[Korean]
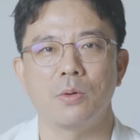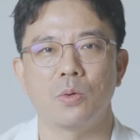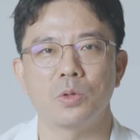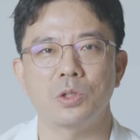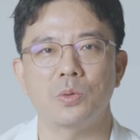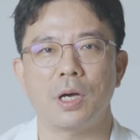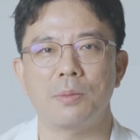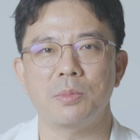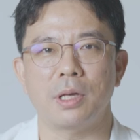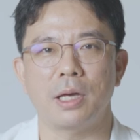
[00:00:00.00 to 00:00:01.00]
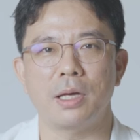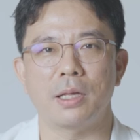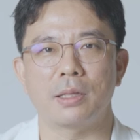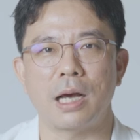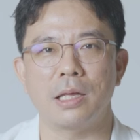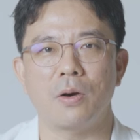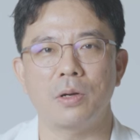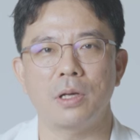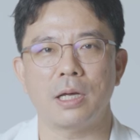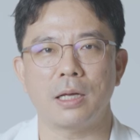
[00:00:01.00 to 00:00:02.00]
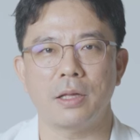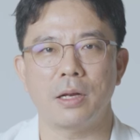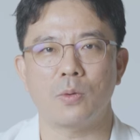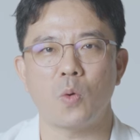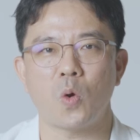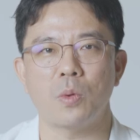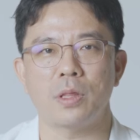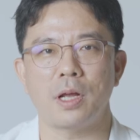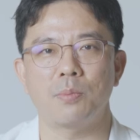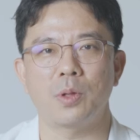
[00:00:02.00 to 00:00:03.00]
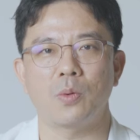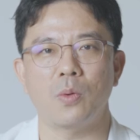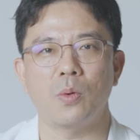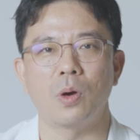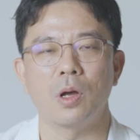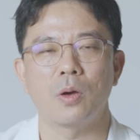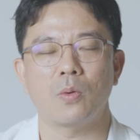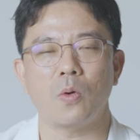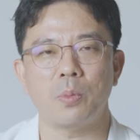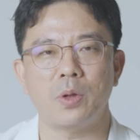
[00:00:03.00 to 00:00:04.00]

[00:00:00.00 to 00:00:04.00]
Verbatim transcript: 의료진과 함께 나의 허리 상태를 꼼꼼히 살피고 꼭